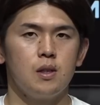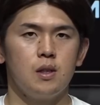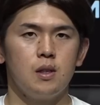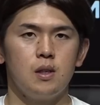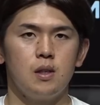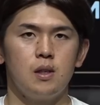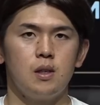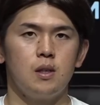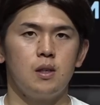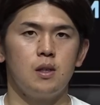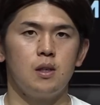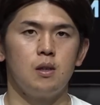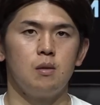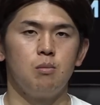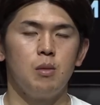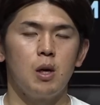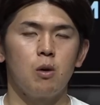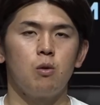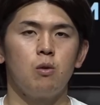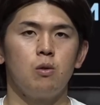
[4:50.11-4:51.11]
えー、
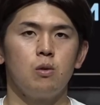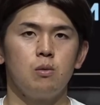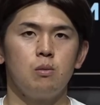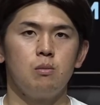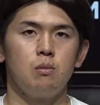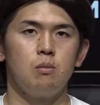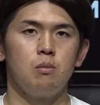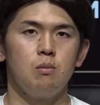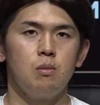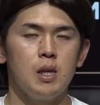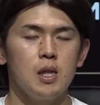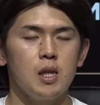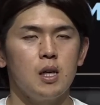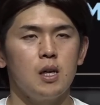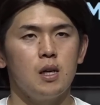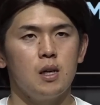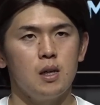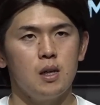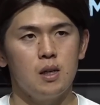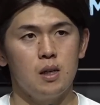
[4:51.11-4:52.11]
まあ、こうま
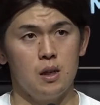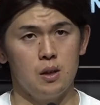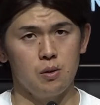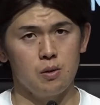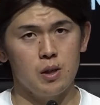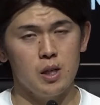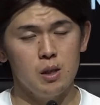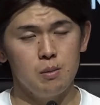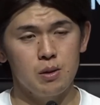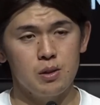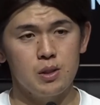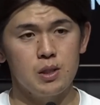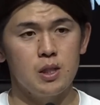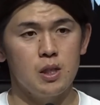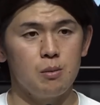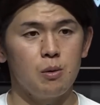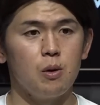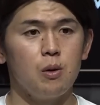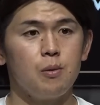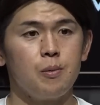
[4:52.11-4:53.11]
だあの開幕し
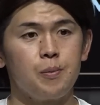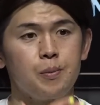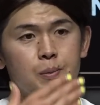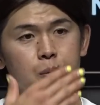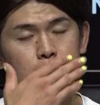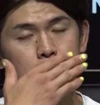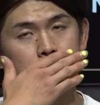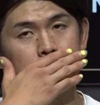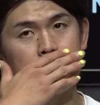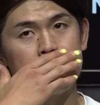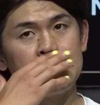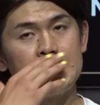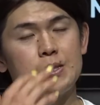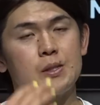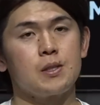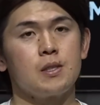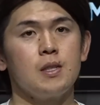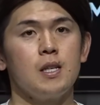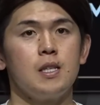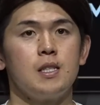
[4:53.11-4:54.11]
ても
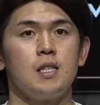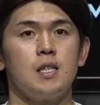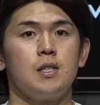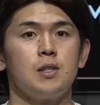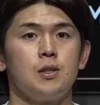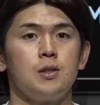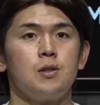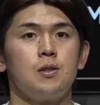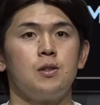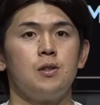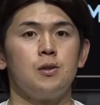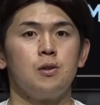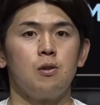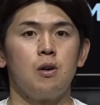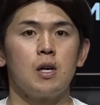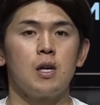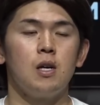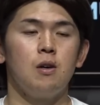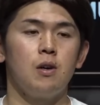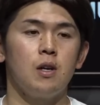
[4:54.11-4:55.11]
少ないチャンスっていうの
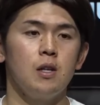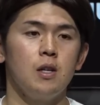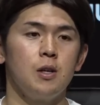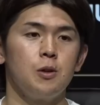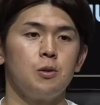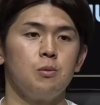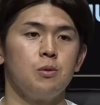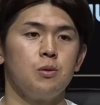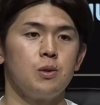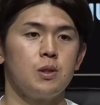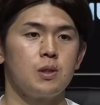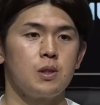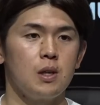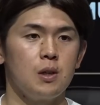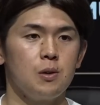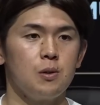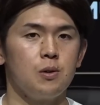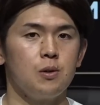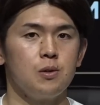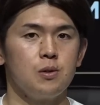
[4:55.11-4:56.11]
は変わらないと思うんですけ
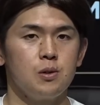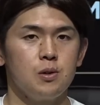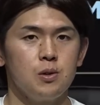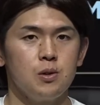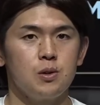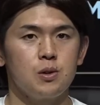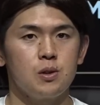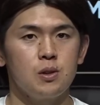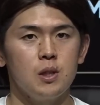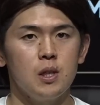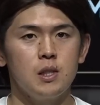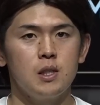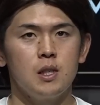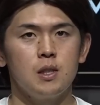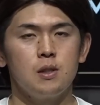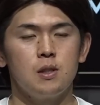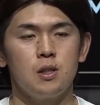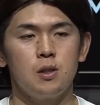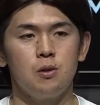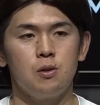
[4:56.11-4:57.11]
どその少ない
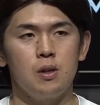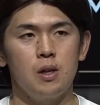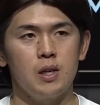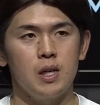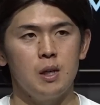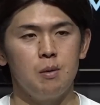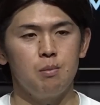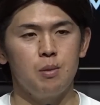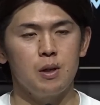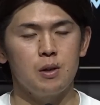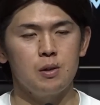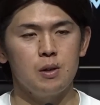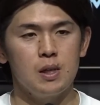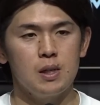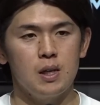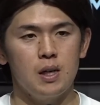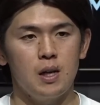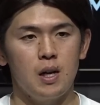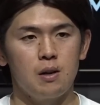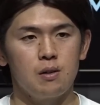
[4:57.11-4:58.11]
チャンスでどれだけインパクトを
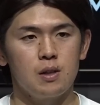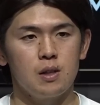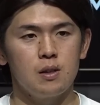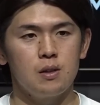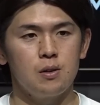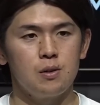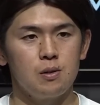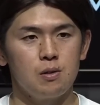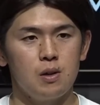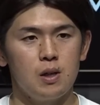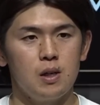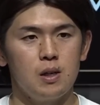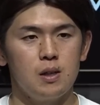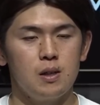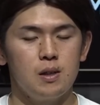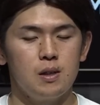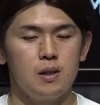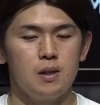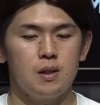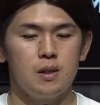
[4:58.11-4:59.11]
与えられるかっていうのは、
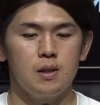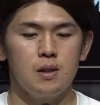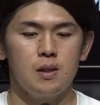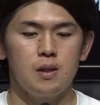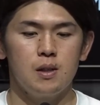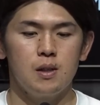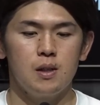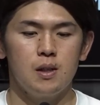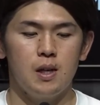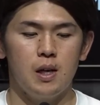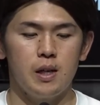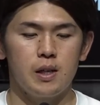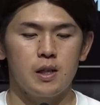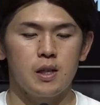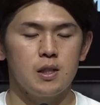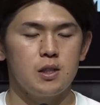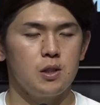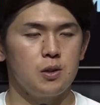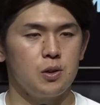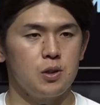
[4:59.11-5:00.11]
はい、
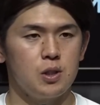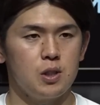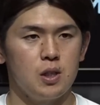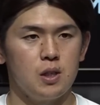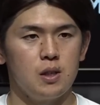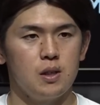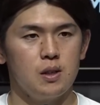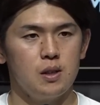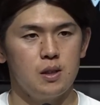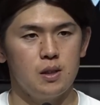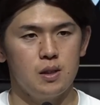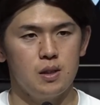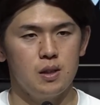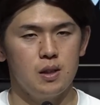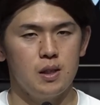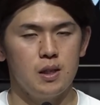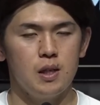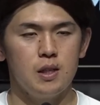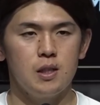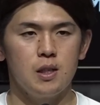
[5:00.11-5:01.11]
キャッチャーとし
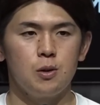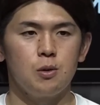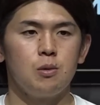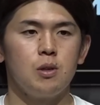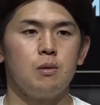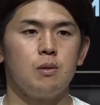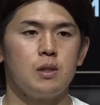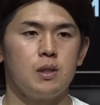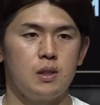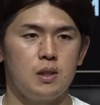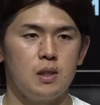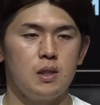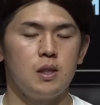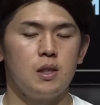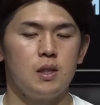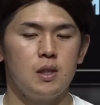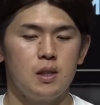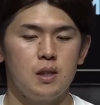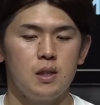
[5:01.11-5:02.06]
て大事だと思いますし、